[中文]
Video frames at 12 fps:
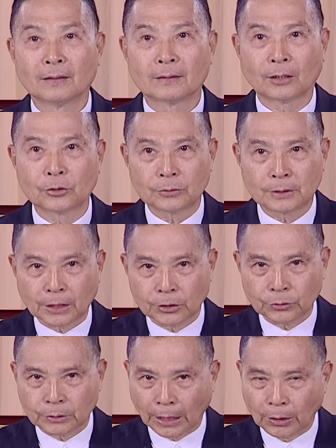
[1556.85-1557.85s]
他说：“这个
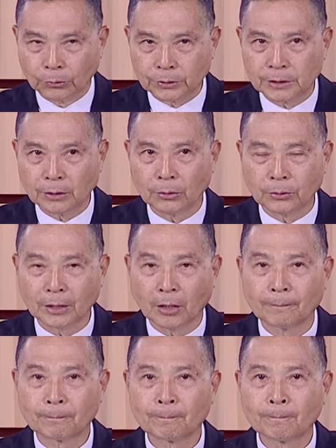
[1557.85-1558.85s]
是给我机会，我要，
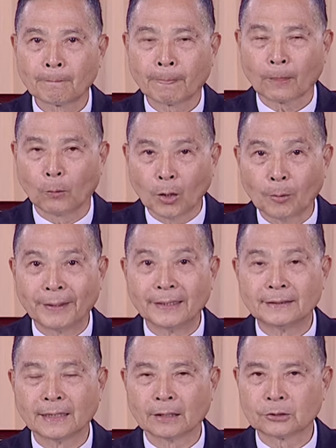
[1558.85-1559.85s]
我要勉强。